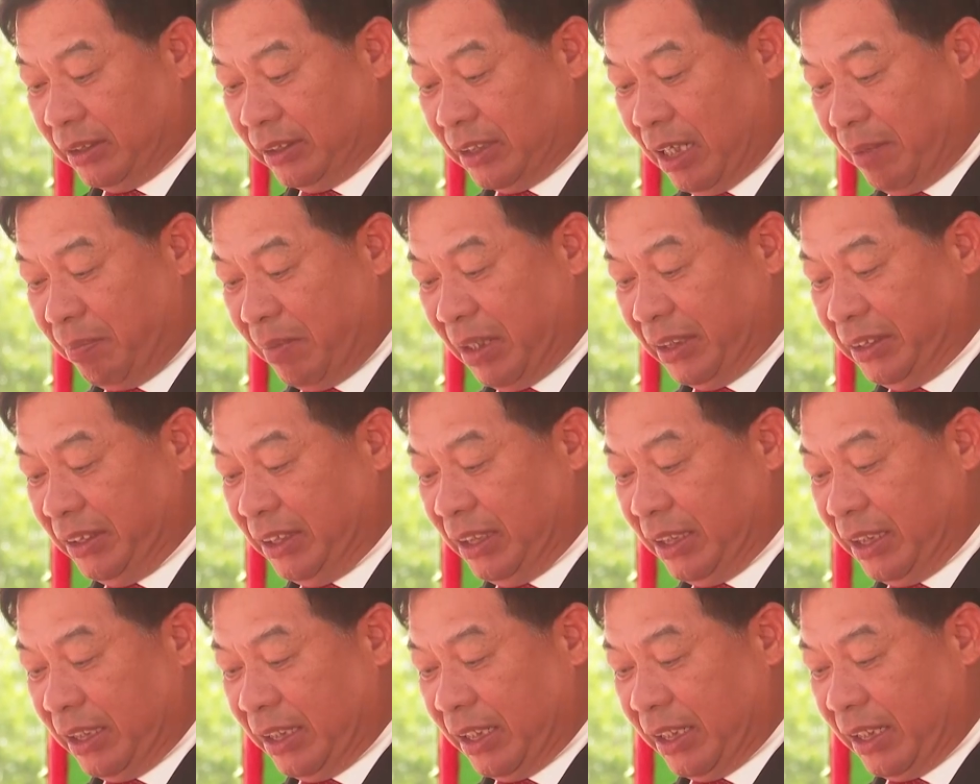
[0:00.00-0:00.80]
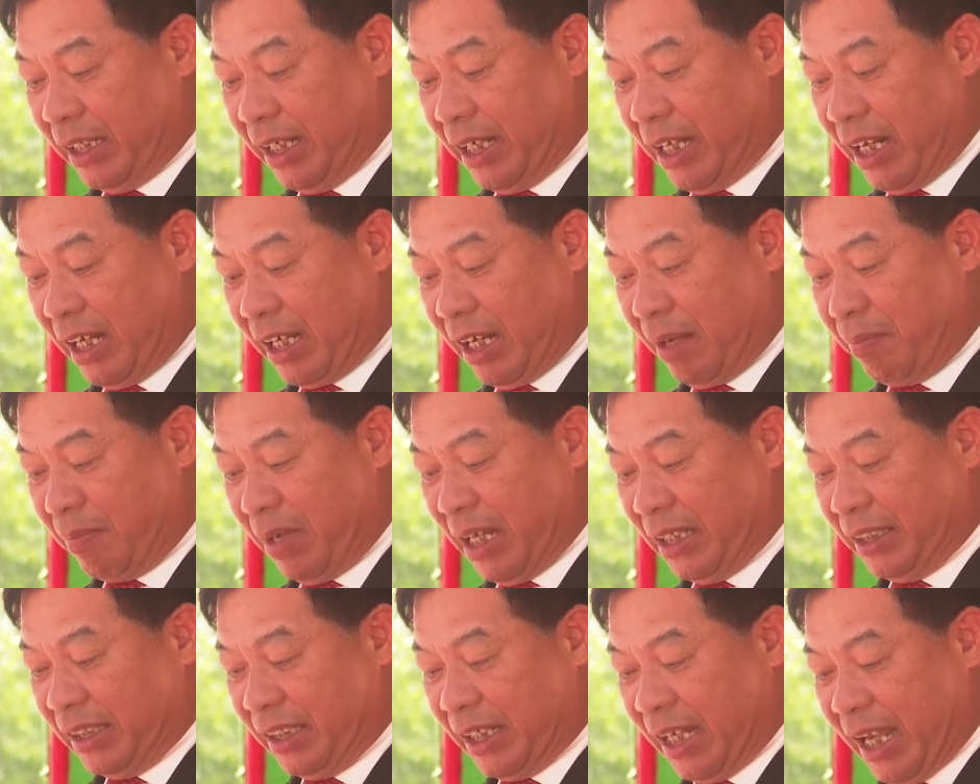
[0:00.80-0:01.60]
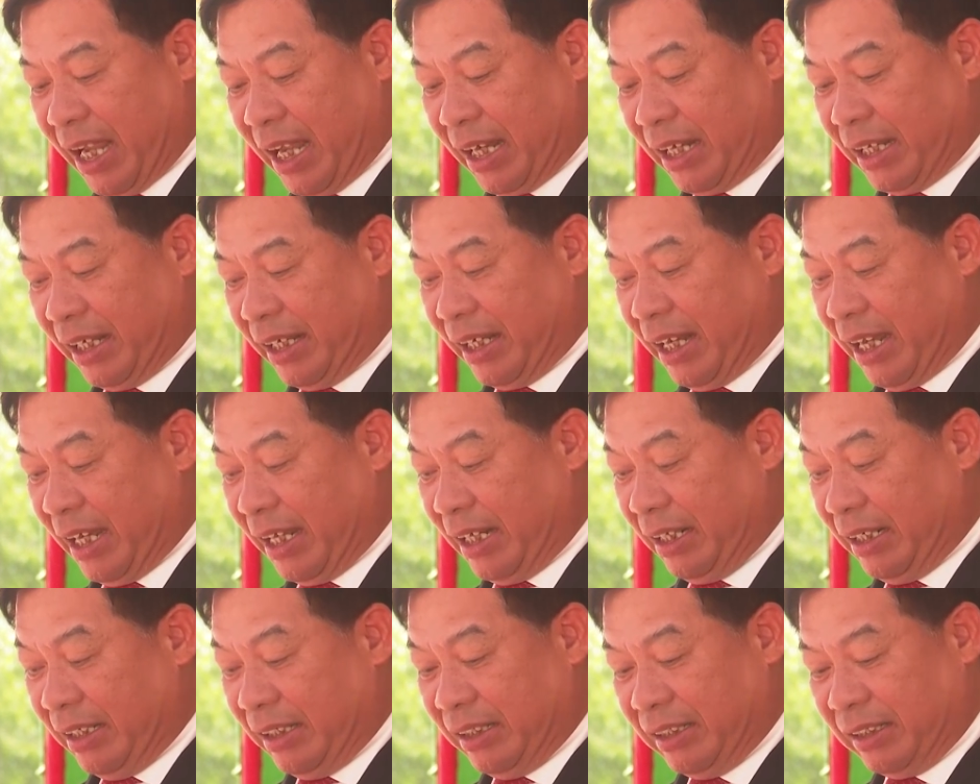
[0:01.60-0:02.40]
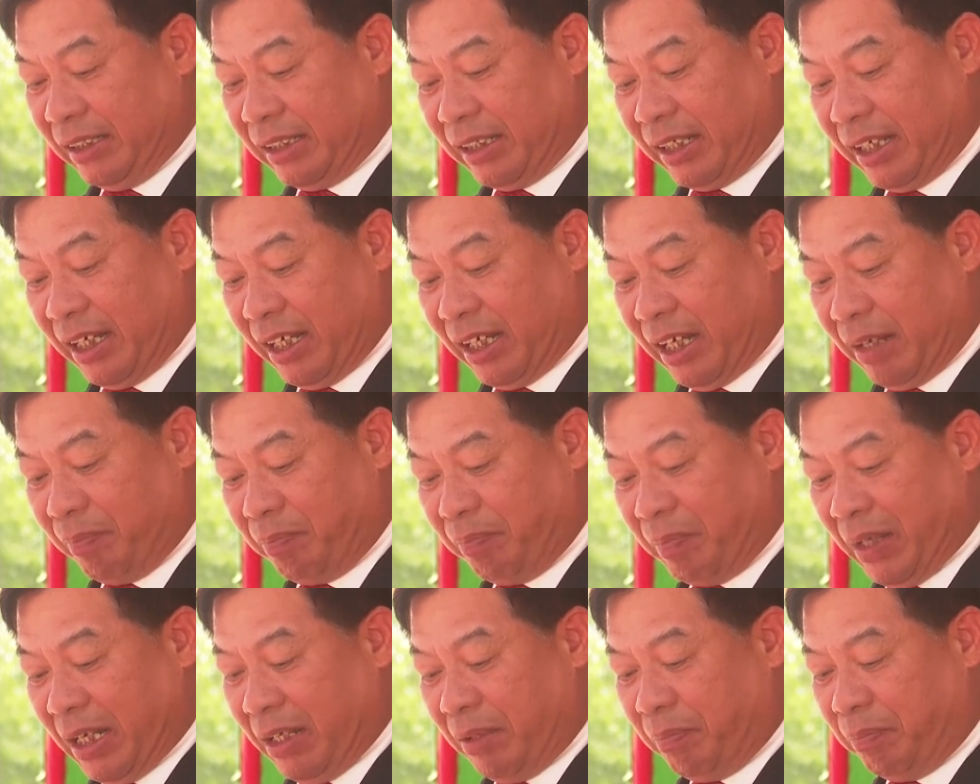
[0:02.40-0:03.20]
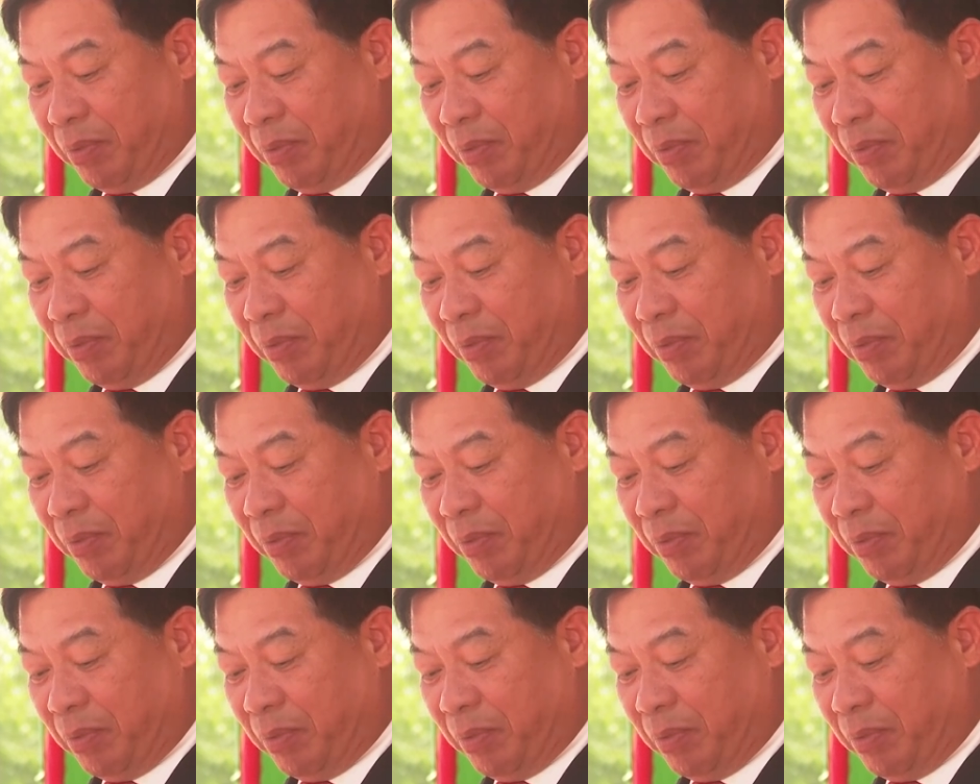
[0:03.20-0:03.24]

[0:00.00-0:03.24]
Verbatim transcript: quân tình nguyện Việt Nam trong công cuộc đấu tranh lật đổ chế độ diệt chủng